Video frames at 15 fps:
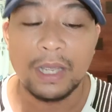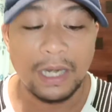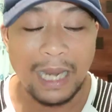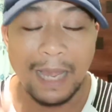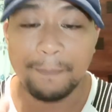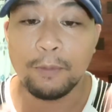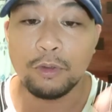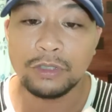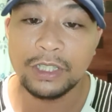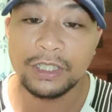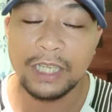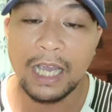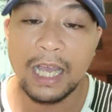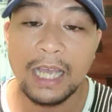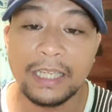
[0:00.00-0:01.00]
lapos ni
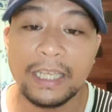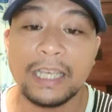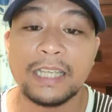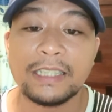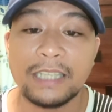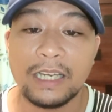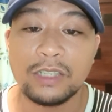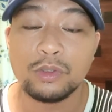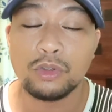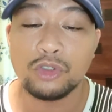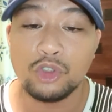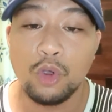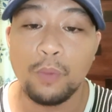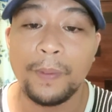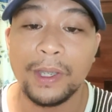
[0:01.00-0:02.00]
siya gikan sa alas 8
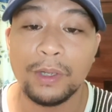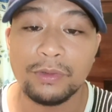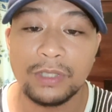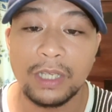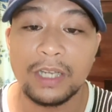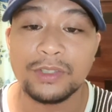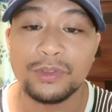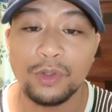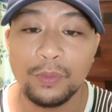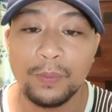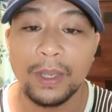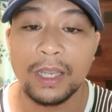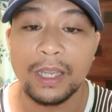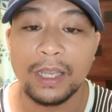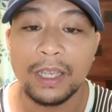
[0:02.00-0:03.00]
paingon sa alas
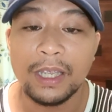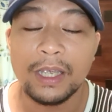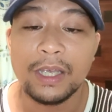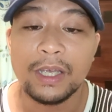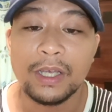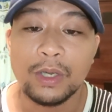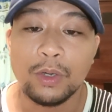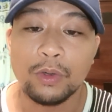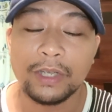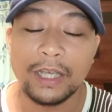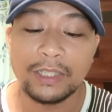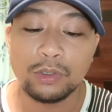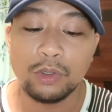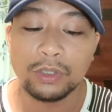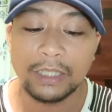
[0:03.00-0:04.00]
9. Okay,
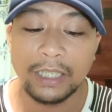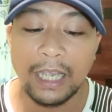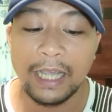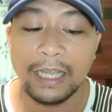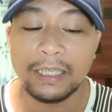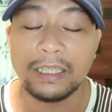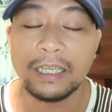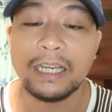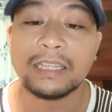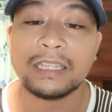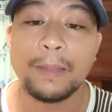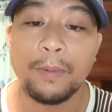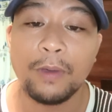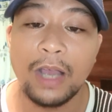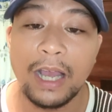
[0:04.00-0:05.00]
so tayay
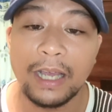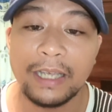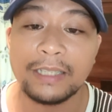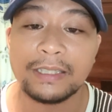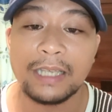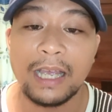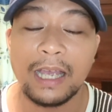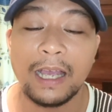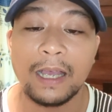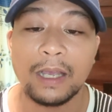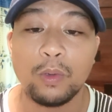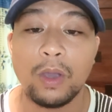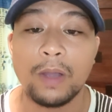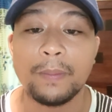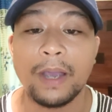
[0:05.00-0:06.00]
dirita mag-agi sa
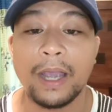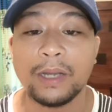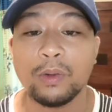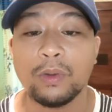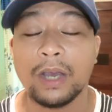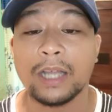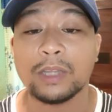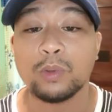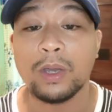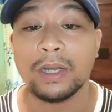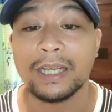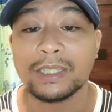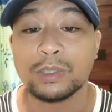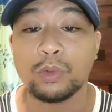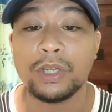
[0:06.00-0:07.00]
kuan mga idol. Ang ato ang
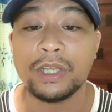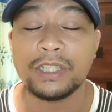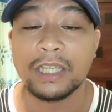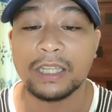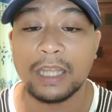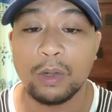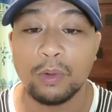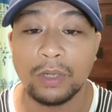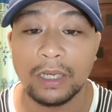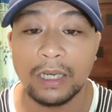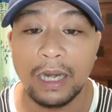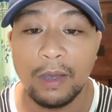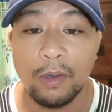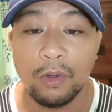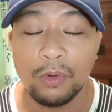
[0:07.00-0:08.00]
last two digit karon nga
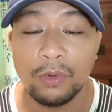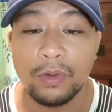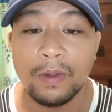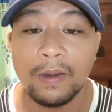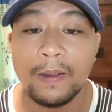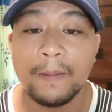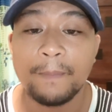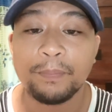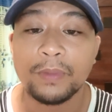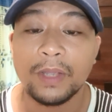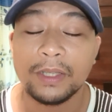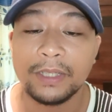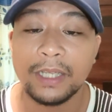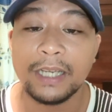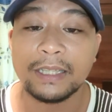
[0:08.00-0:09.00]
dalahon
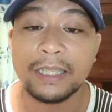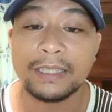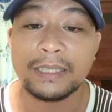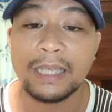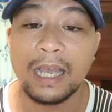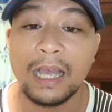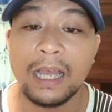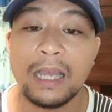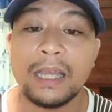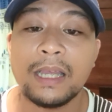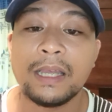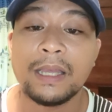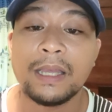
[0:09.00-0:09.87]
dirita sa